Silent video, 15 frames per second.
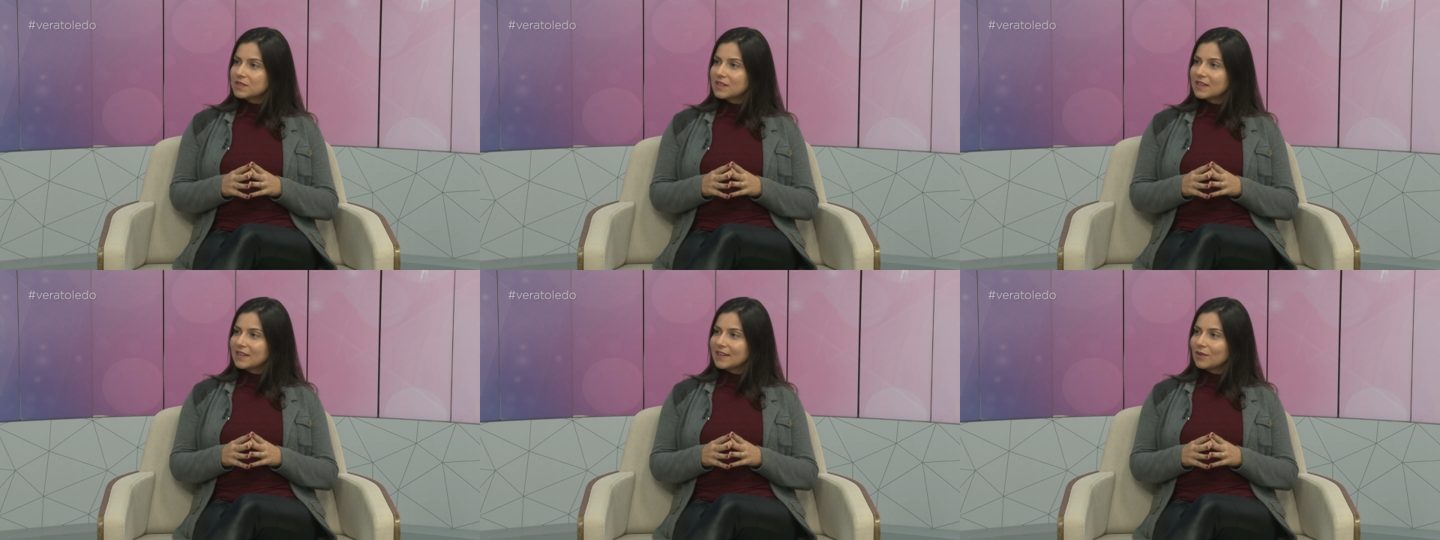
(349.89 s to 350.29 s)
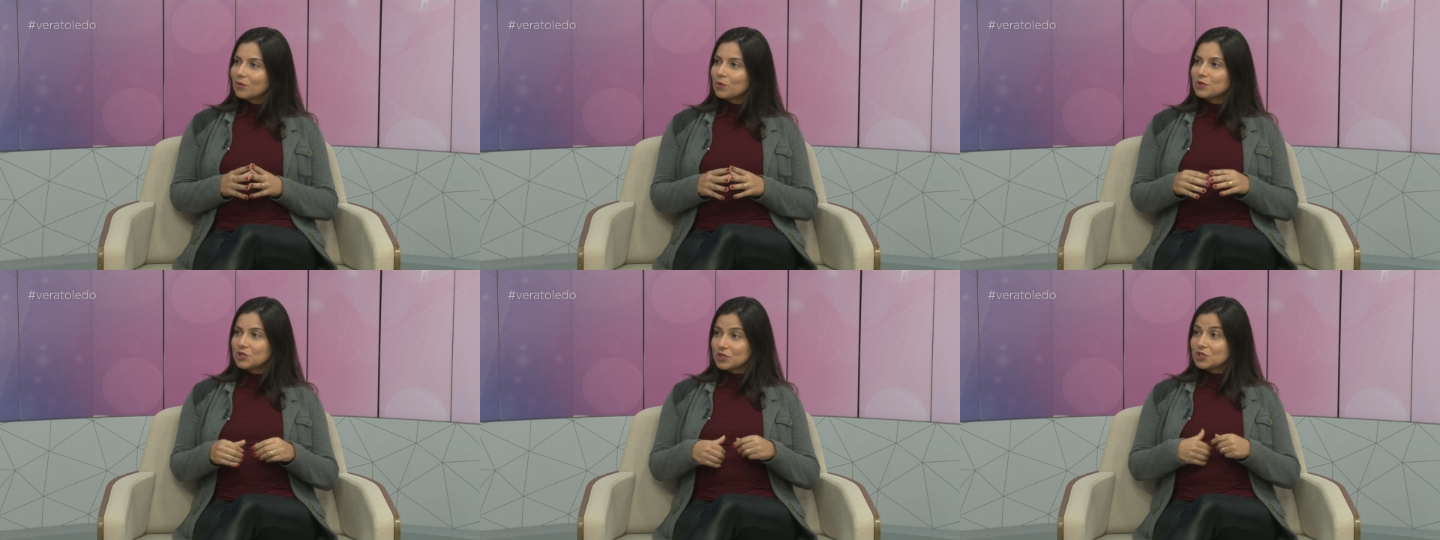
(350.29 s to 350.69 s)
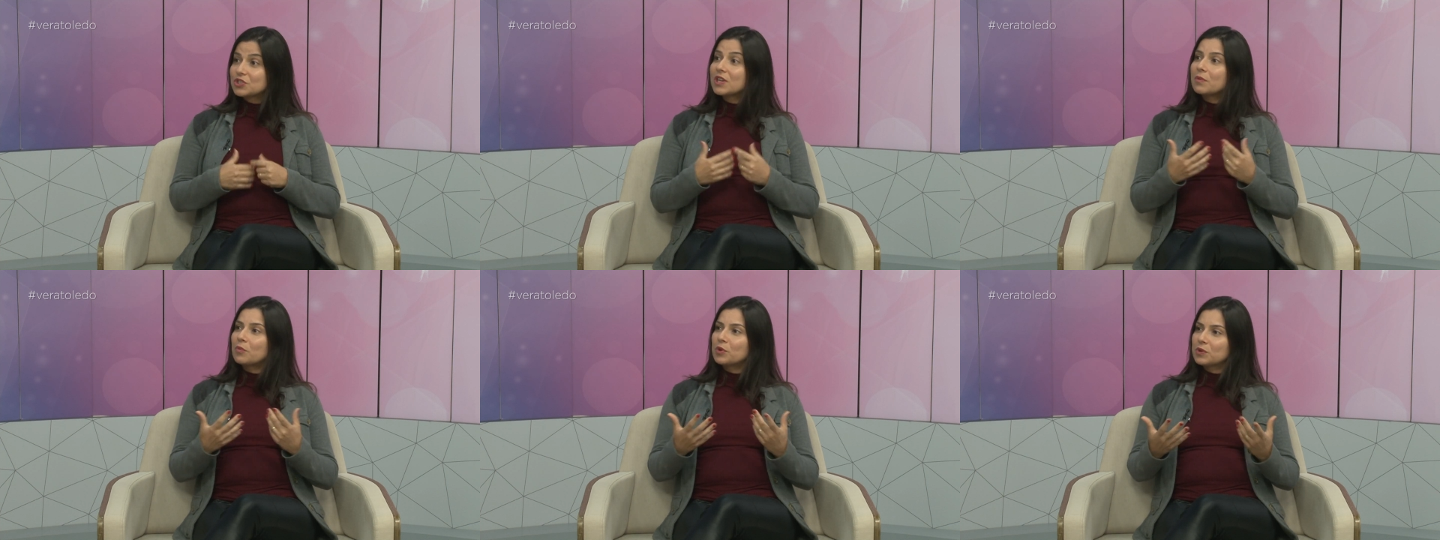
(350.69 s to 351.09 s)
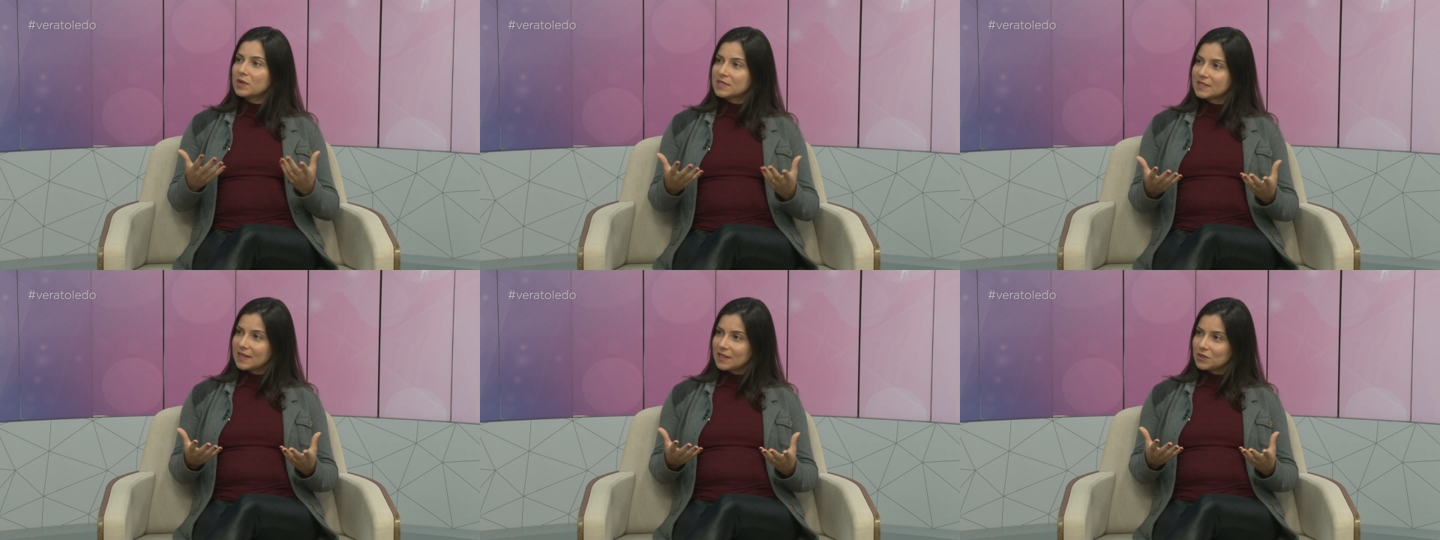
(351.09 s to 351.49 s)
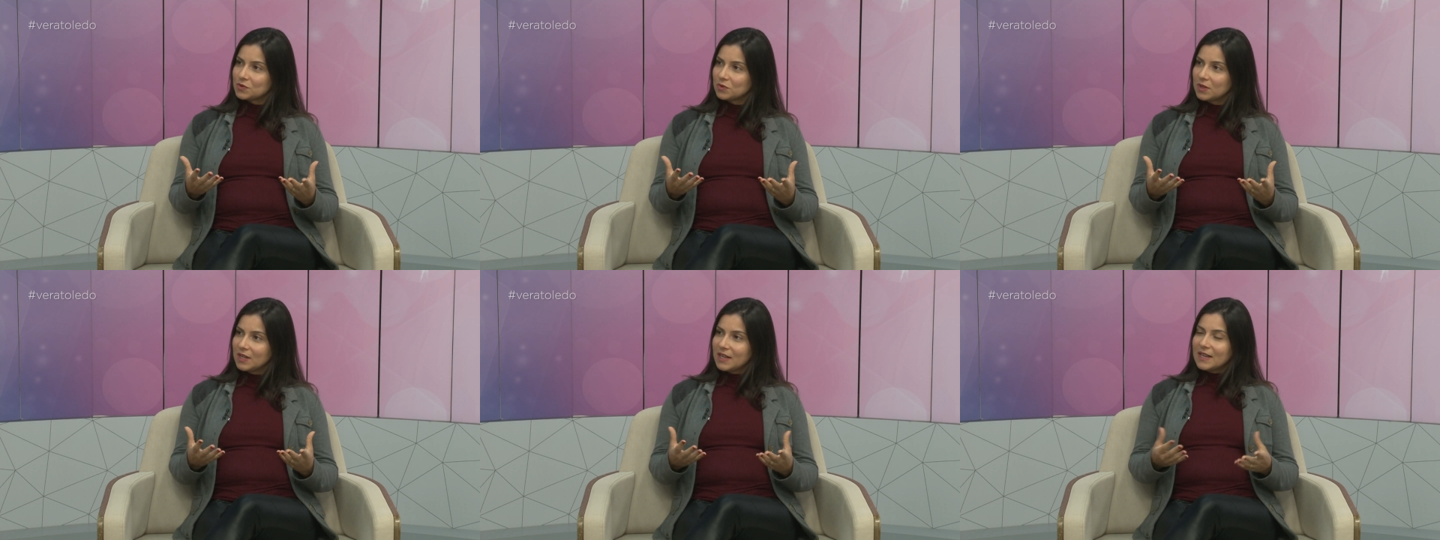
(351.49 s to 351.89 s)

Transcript: que hoje a gente tem muito acesso.